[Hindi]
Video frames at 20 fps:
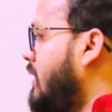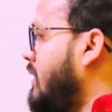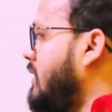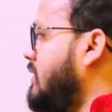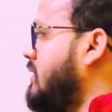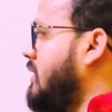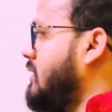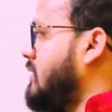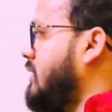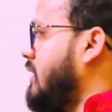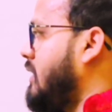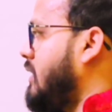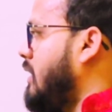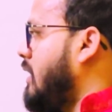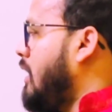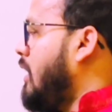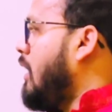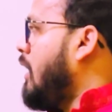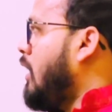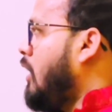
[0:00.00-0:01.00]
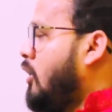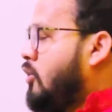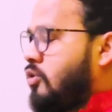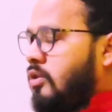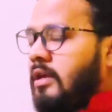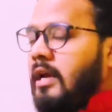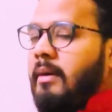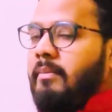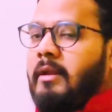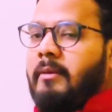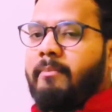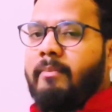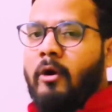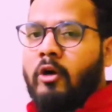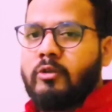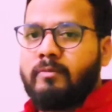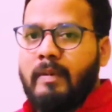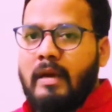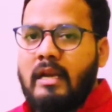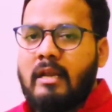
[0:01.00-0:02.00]
कर सकते हैं तो ये हमने
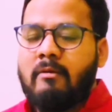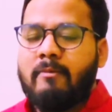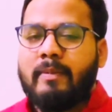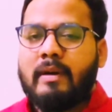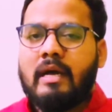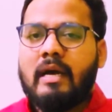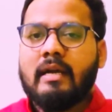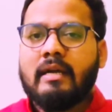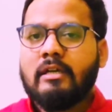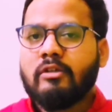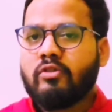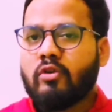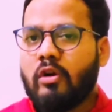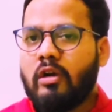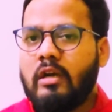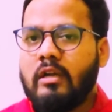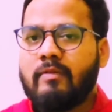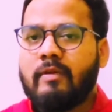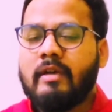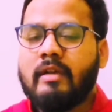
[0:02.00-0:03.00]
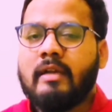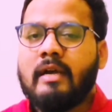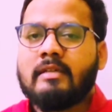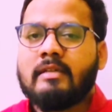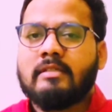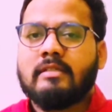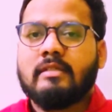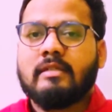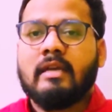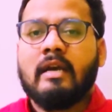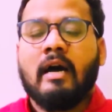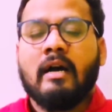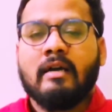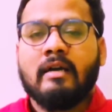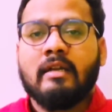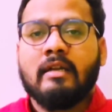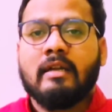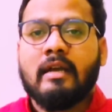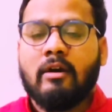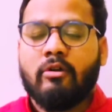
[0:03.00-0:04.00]
बहुत पहले ही पढ़ा है कि सॉलिड लिक्विड गैस के
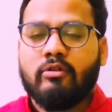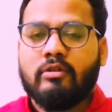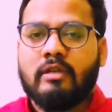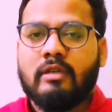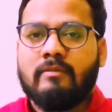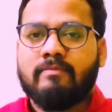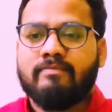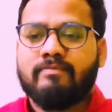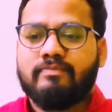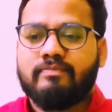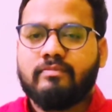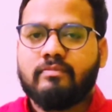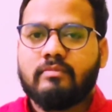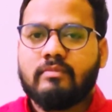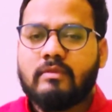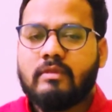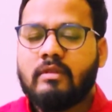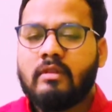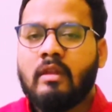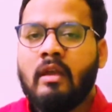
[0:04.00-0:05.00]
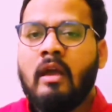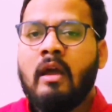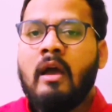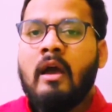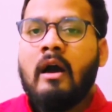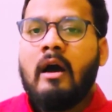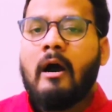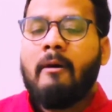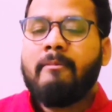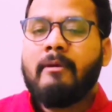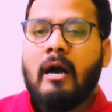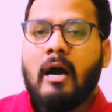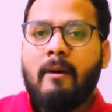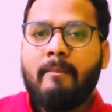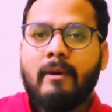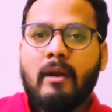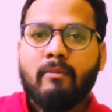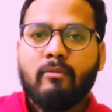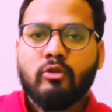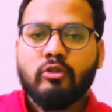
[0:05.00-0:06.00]
आखिर क्या होते हैं अब यहाँ
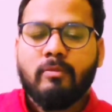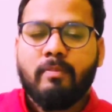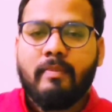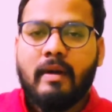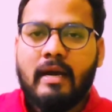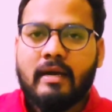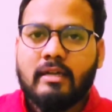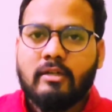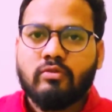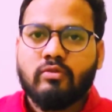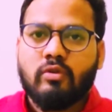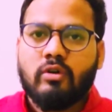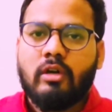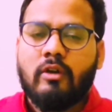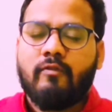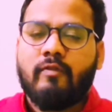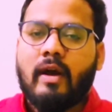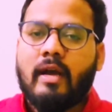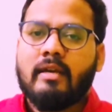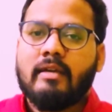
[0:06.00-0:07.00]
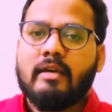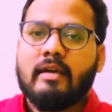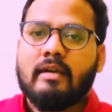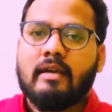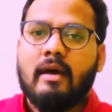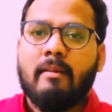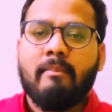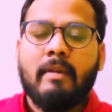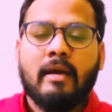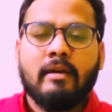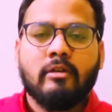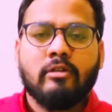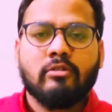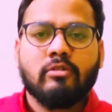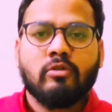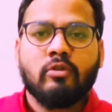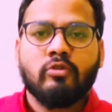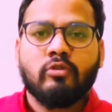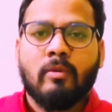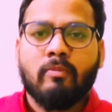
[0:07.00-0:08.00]
पर हमको जो मैटर्स को डिफाइन करना है मैटर्स
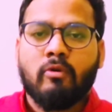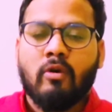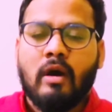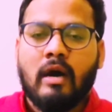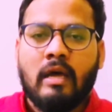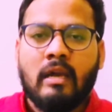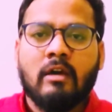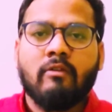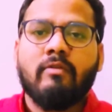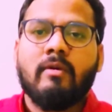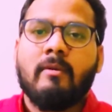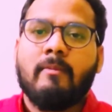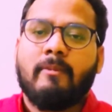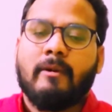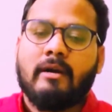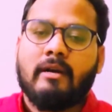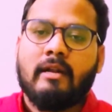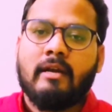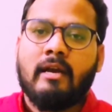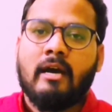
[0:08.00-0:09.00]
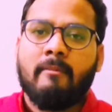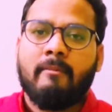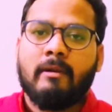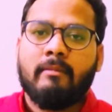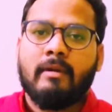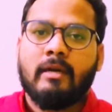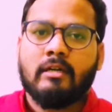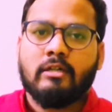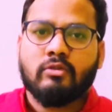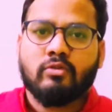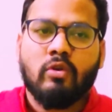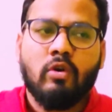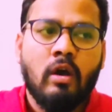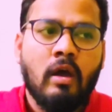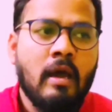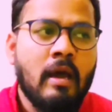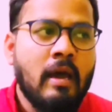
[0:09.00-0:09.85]
को जो हमको अलग वे में पढ़ना है यहाँ पर मैटर्स को